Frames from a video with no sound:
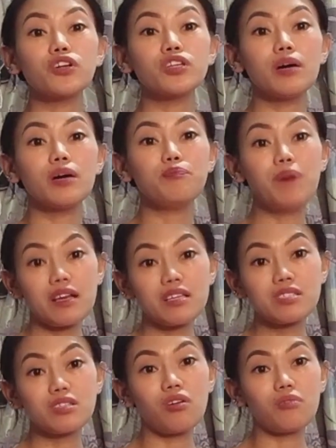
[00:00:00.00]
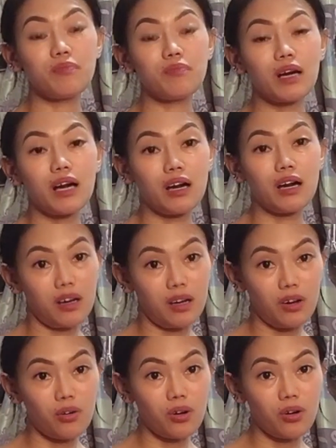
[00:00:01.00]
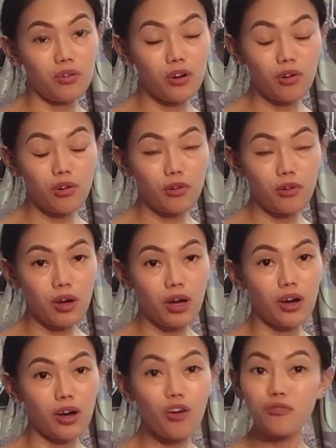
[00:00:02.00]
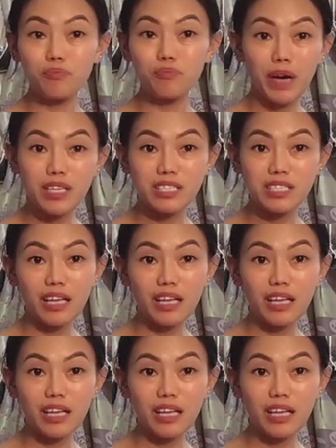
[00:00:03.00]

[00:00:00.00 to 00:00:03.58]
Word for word: uh, of myself or for the best uh, I'm